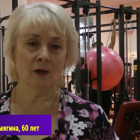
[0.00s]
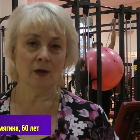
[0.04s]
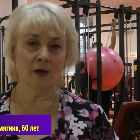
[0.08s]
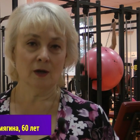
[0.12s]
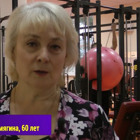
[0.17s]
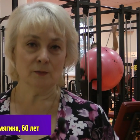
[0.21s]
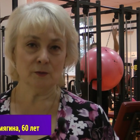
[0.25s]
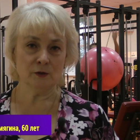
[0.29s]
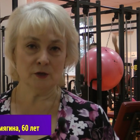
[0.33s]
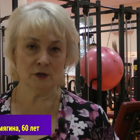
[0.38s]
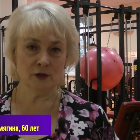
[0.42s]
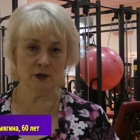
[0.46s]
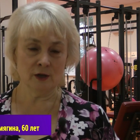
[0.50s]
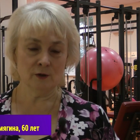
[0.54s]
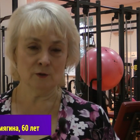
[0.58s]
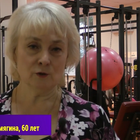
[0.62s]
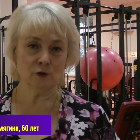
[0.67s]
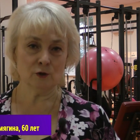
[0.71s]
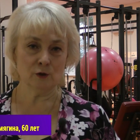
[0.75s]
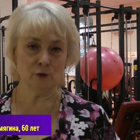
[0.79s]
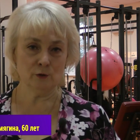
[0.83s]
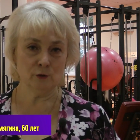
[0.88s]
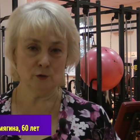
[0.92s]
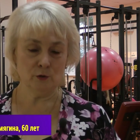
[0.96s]
общаюсь
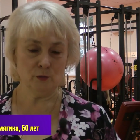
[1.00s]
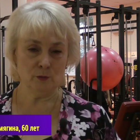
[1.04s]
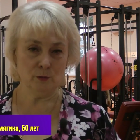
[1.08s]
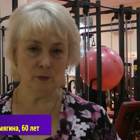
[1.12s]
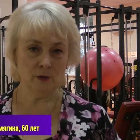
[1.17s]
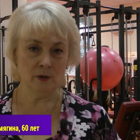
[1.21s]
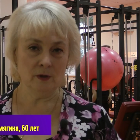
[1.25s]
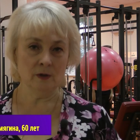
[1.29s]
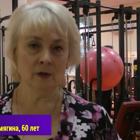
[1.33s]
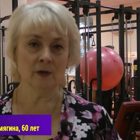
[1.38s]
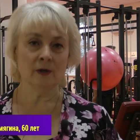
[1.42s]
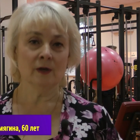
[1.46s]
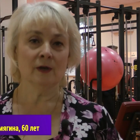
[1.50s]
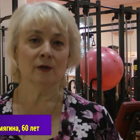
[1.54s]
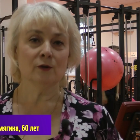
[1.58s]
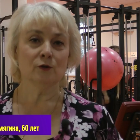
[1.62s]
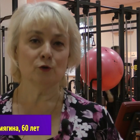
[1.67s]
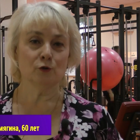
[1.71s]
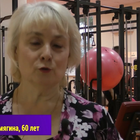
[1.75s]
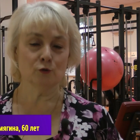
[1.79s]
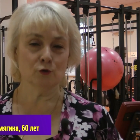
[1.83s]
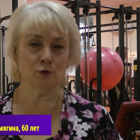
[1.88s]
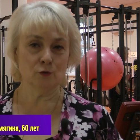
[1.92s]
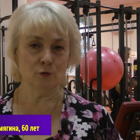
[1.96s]
с людьми,
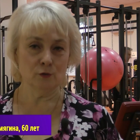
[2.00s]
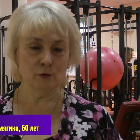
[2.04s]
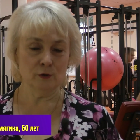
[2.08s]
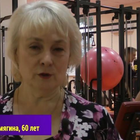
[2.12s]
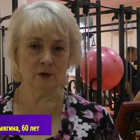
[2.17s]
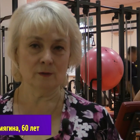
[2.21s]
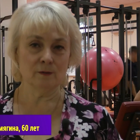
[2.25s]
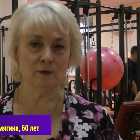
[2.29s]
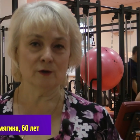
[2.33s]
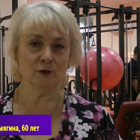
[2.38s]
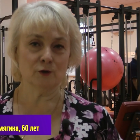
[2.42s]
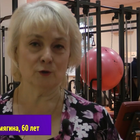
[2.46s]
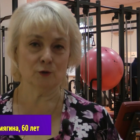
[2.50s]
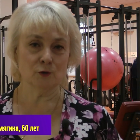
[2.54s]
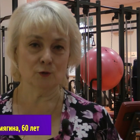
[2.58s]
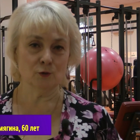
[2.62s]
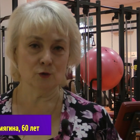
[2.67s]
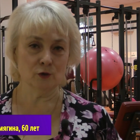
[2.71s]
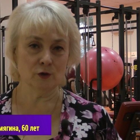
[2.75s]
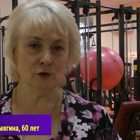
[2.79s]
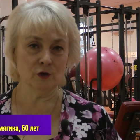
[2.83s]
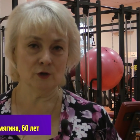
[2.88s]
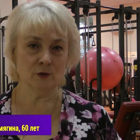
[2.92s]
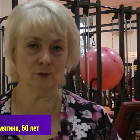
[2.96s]
чувствую себя, что
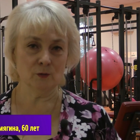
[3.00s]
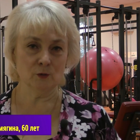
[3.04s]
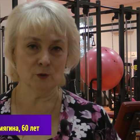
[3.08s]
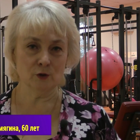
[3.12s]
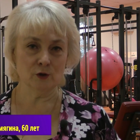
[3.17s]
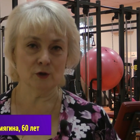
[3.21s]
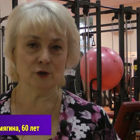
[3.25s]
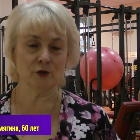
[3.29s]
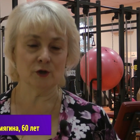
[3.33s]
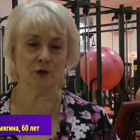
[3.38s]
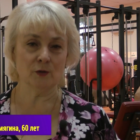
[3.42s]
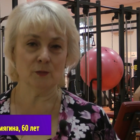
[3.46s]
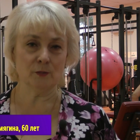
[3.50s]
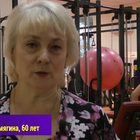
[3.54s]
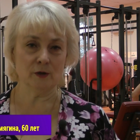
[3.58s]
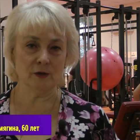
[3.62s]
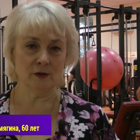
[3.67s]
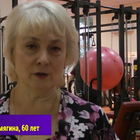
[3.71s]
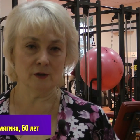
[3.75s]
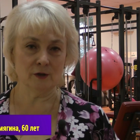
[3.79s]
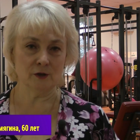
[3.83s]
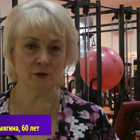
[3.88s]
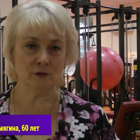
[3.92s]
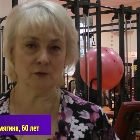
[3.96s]
нужно немножечко
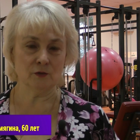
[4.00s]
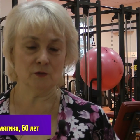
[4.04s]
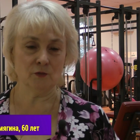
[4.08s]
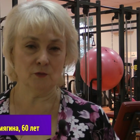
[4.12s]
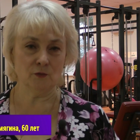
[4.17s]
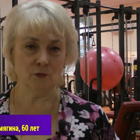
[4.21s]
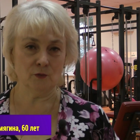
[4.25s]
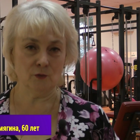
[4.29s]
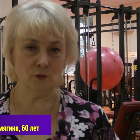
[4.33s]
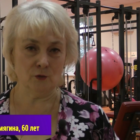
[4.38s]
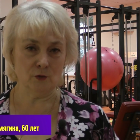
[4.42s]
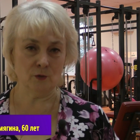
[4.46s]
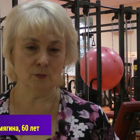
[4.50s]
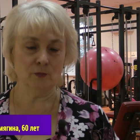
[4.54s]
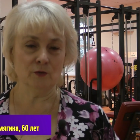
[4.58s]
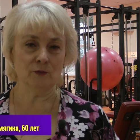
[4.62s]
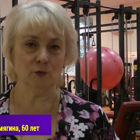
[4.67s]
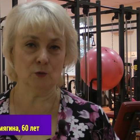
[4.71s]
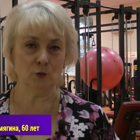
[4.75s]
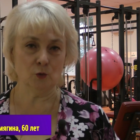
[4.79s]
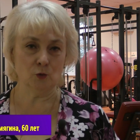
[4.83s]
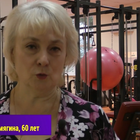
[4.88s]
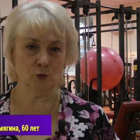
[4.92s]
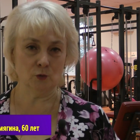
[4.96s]
поддерживать в форме, в
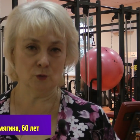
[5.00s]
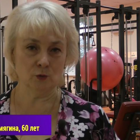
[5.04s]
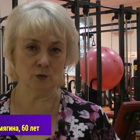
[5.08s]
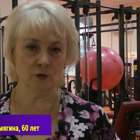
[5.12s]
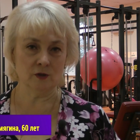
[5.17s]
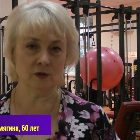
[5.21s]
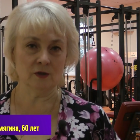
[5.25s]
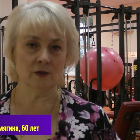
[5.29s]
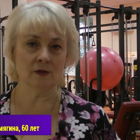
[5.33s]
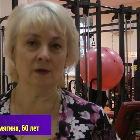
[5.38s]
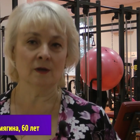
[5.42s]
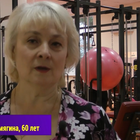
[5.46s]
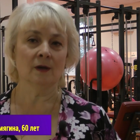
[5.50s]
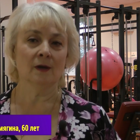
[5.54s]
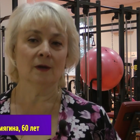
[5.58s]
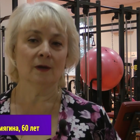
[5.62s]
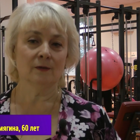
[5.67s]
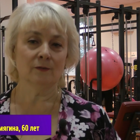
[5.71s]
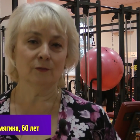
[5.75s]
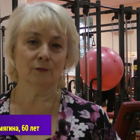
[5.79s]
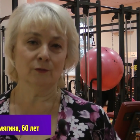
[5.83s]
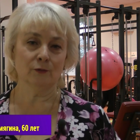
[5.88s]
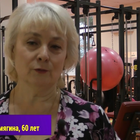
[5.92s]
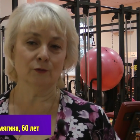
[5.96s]
тонусе.
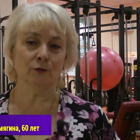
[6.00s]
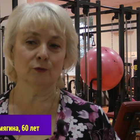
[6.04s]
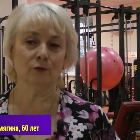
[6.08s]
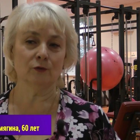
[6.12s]
Вот,